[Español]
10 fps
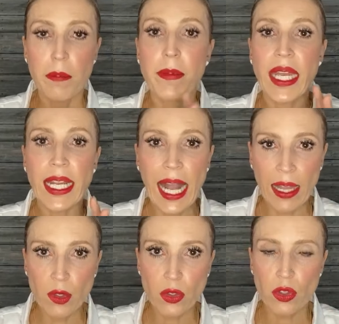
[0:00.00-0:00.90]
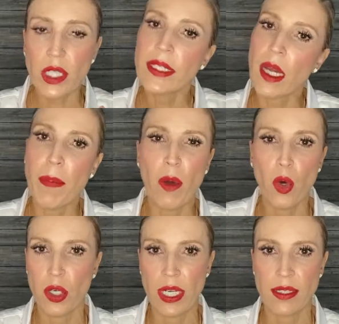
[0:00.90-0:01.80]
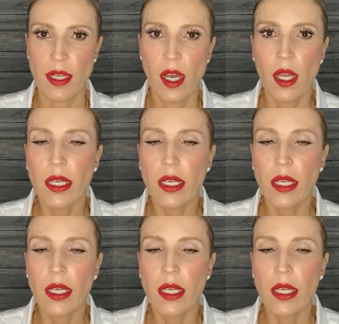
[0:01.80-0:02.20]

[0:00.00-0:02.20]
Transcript: mercados y tapabocas